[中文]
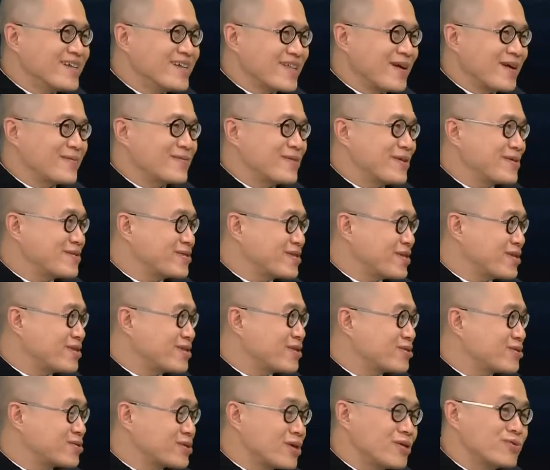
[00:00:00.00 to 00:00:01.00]
他们其
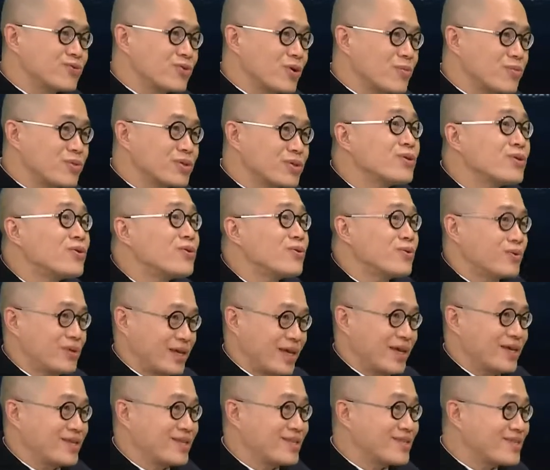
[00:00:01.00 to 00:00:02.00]
实更多不是互
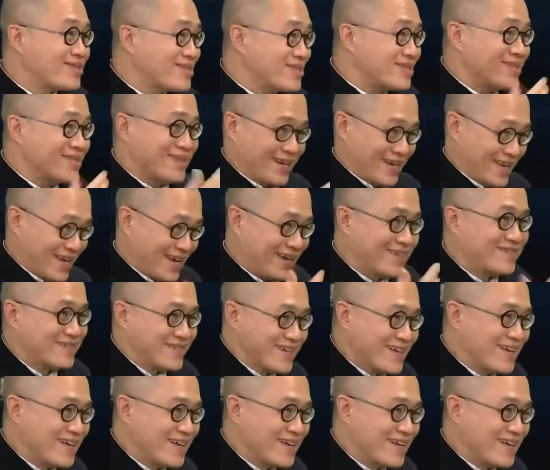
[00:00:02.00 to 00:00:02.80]
联，是自联。